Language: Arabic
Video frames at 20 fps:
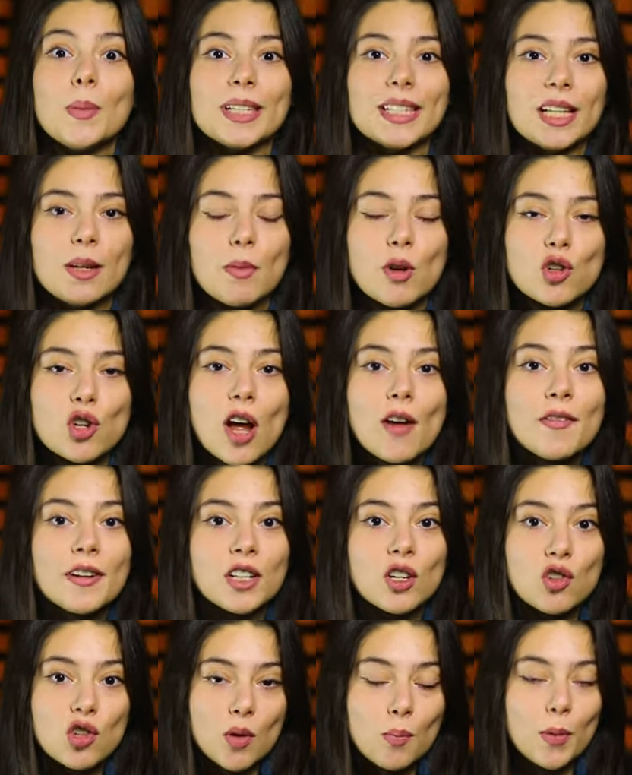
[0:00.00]
بس لما
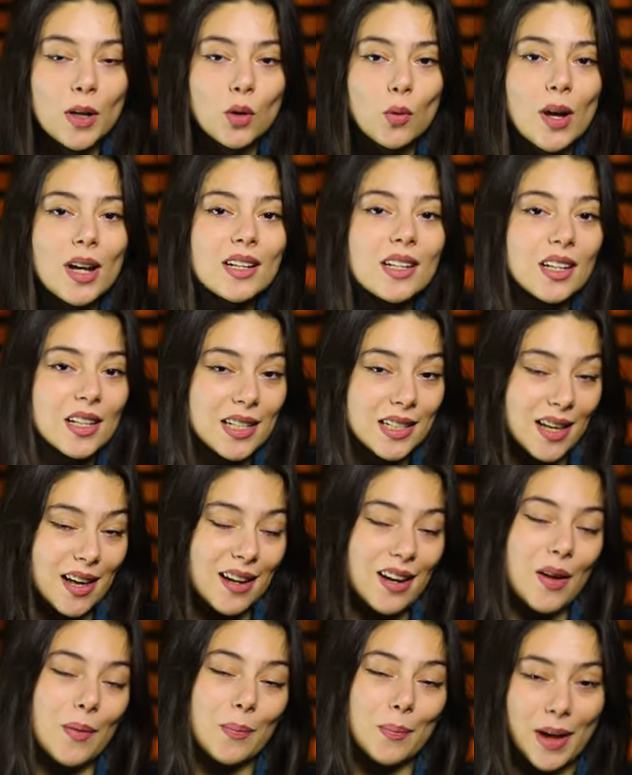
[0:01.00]
شافت الشاب الوردي
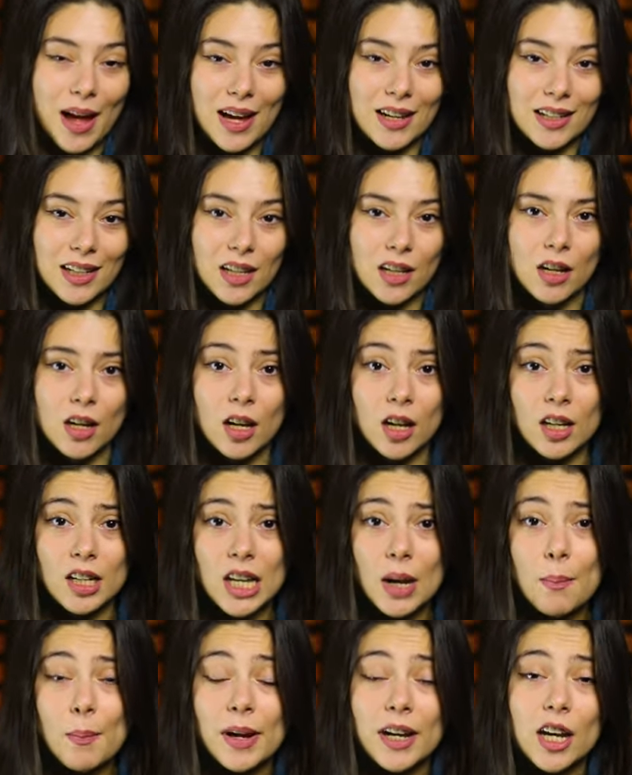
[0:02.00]
نزار قباني
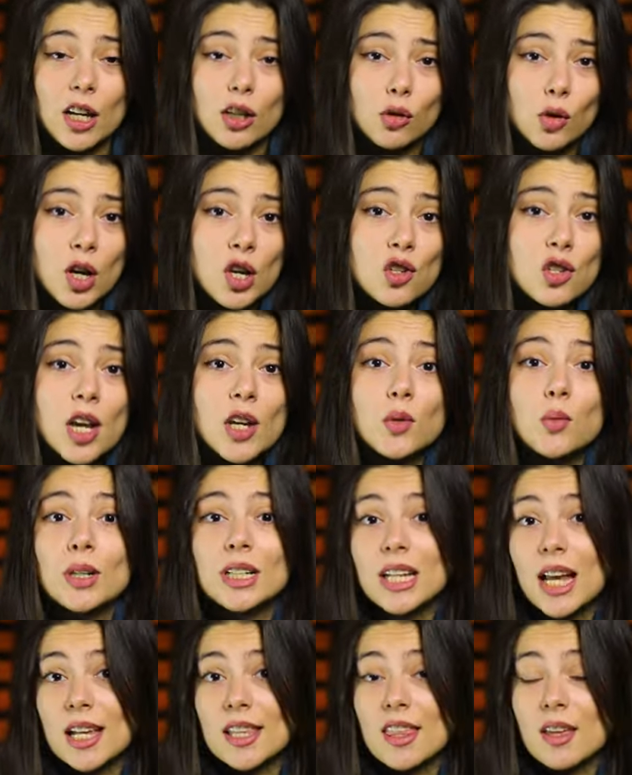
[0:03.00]
تلبكت وخجلت
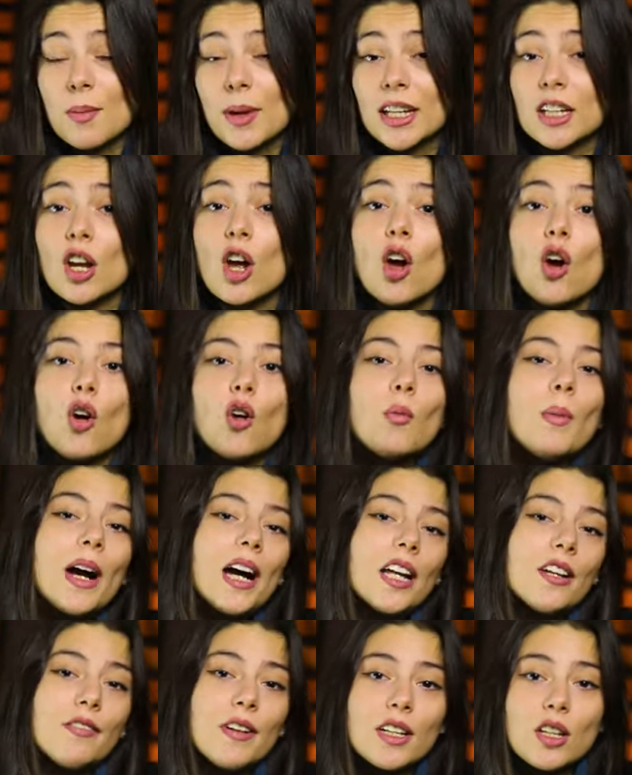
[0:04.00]
وتلعثمت وما
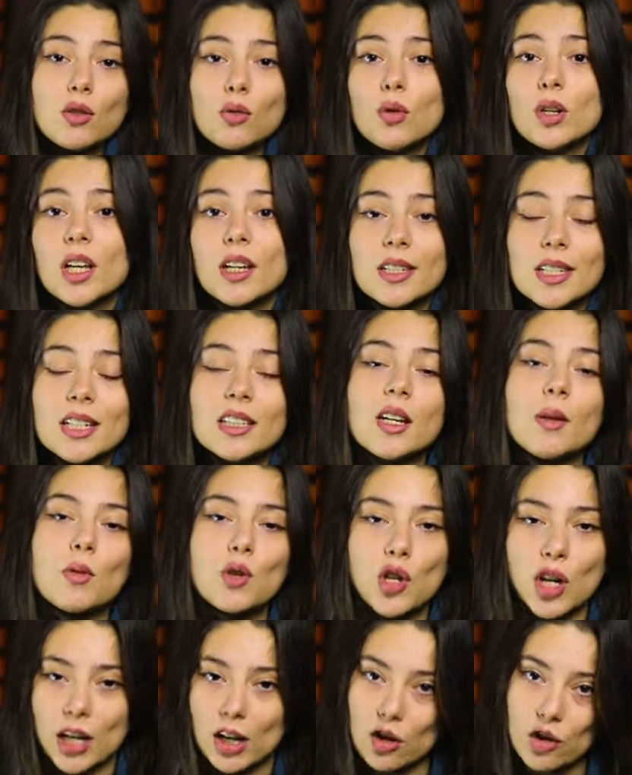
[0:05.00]
عرفت تقول قصيدتها
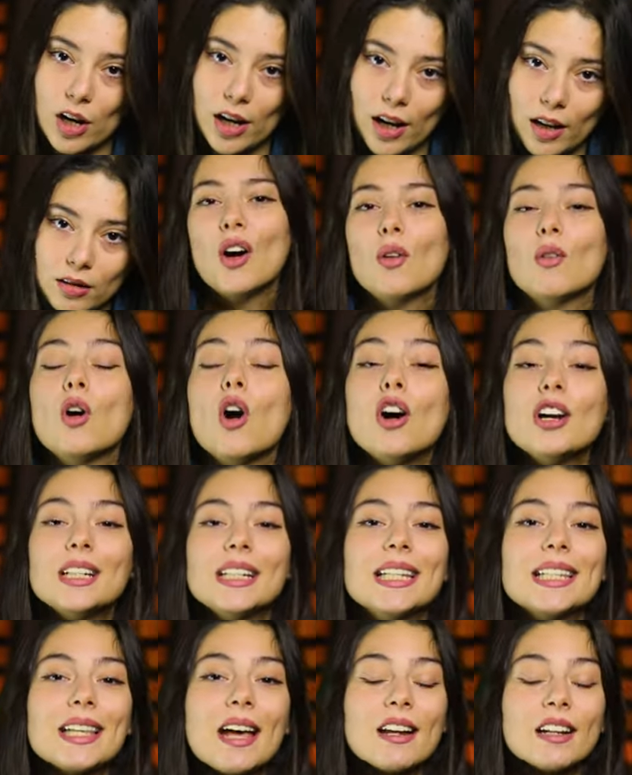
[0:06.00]
بشكل جيد وهون
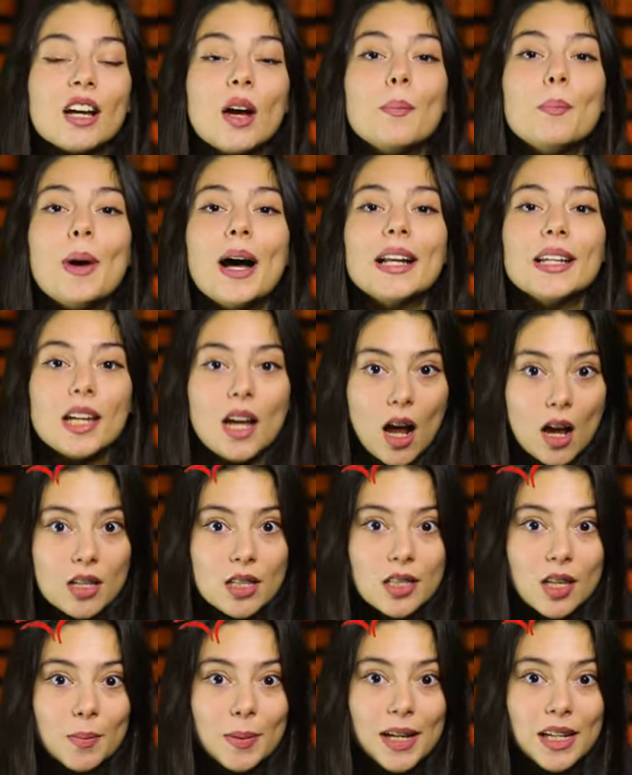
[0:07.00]
نزار قباني
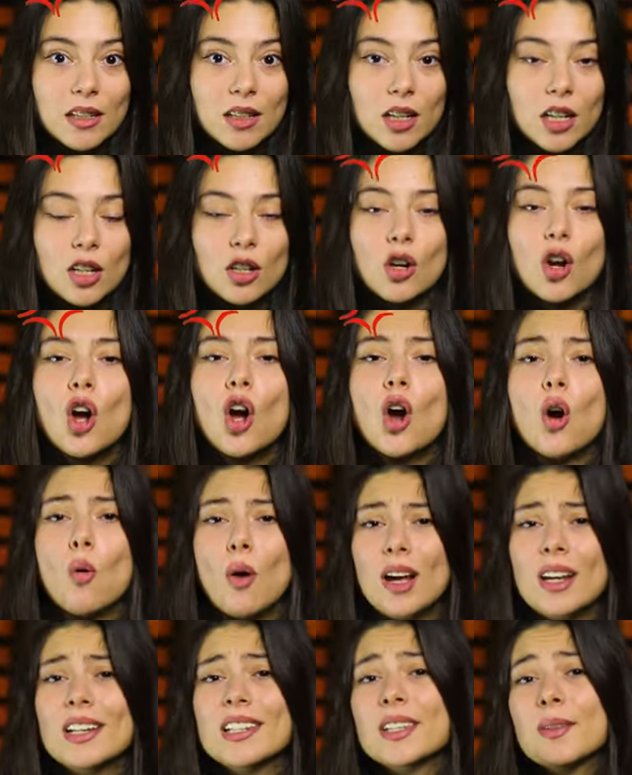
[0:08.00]
عصب كتير
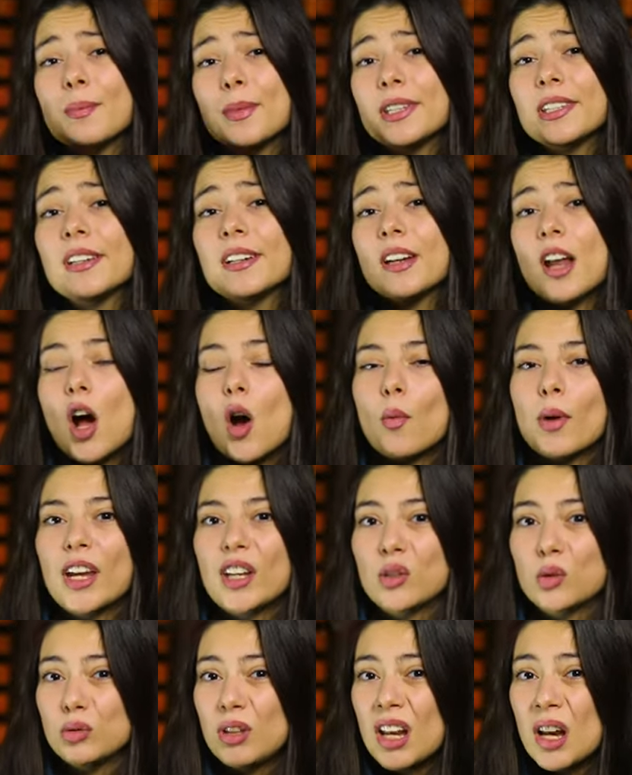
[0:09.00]
وعلى ذمة الراوي
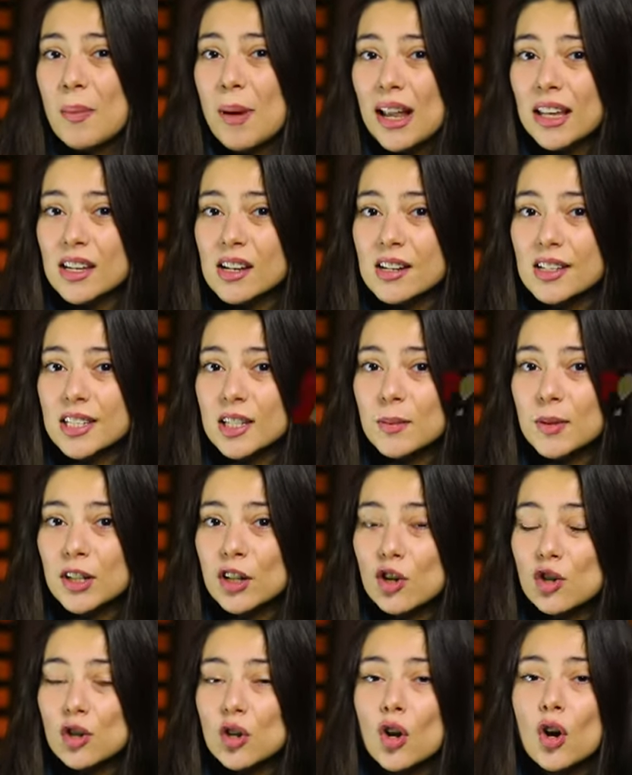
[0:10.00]
انه ضرب هالكرسي
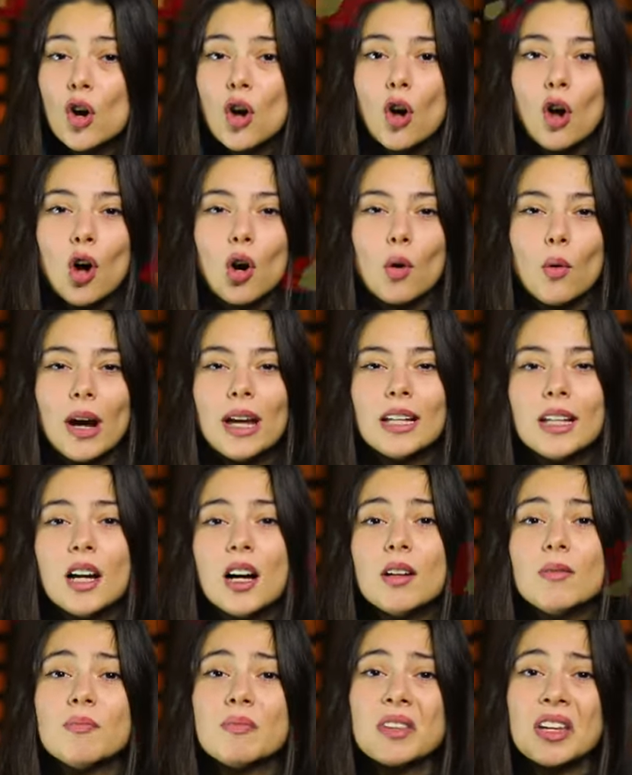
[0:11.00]
برجله وقال
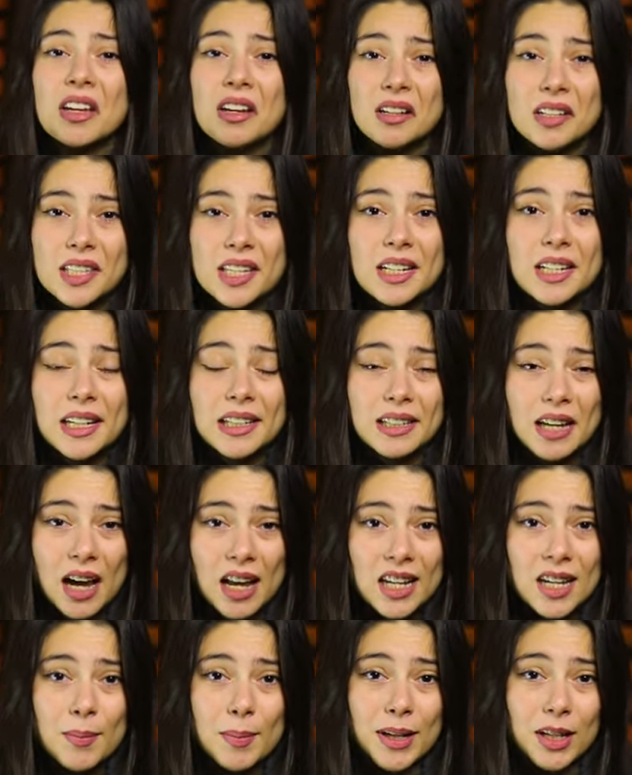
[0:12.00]
له انزلي
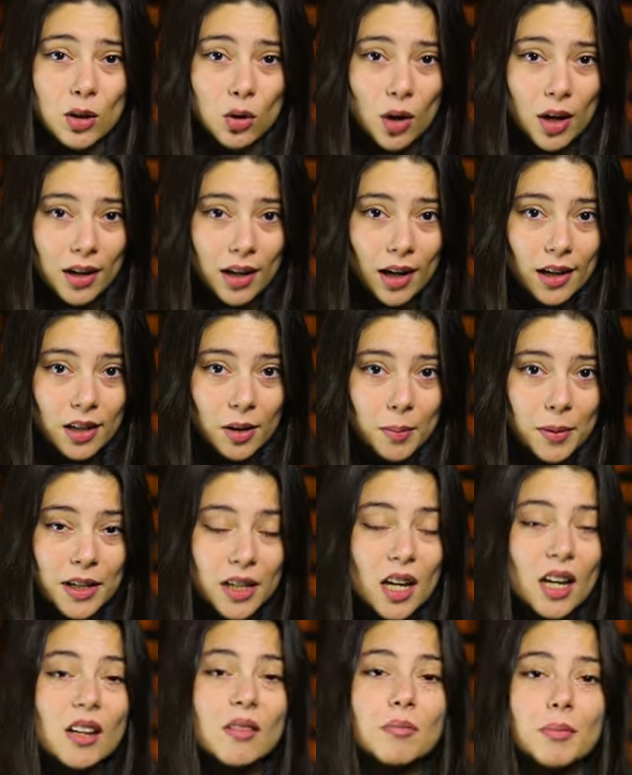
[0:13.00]
تعلمي اللغة
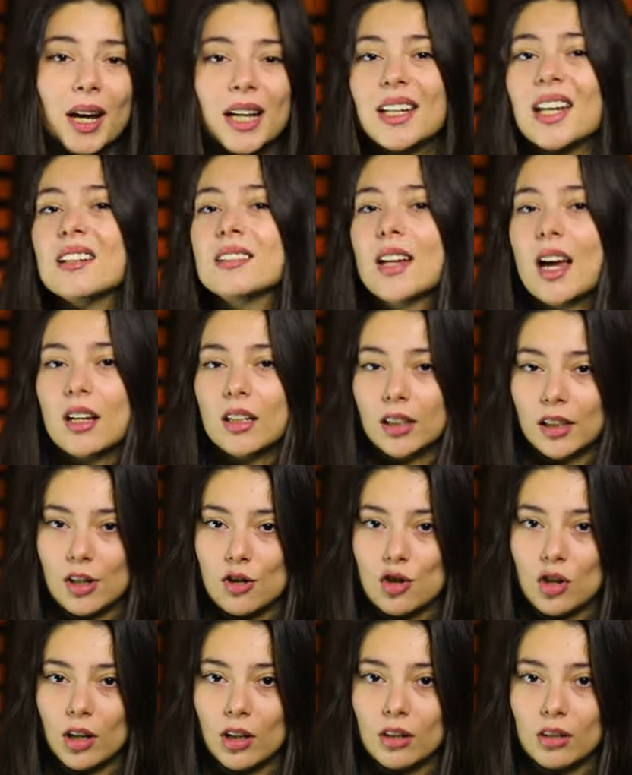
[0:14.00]
العربية بعدين تعلقي
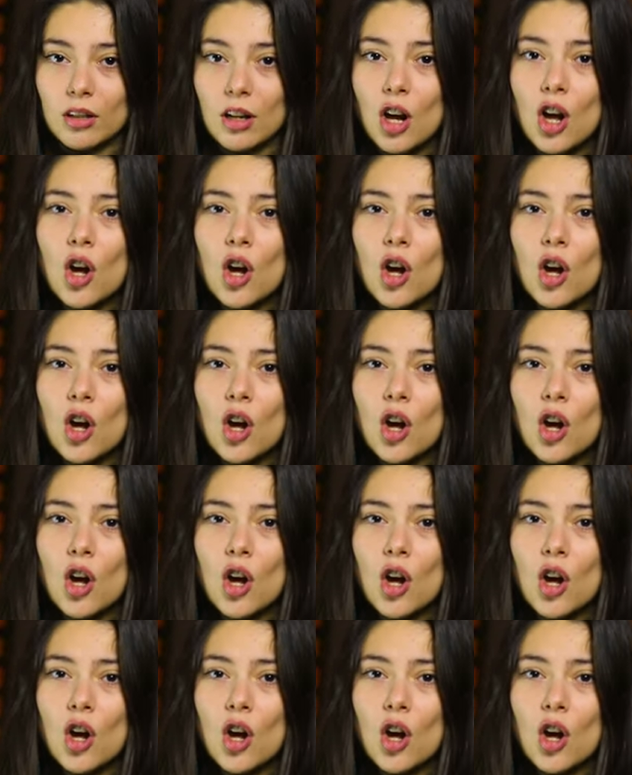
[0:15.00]
شعر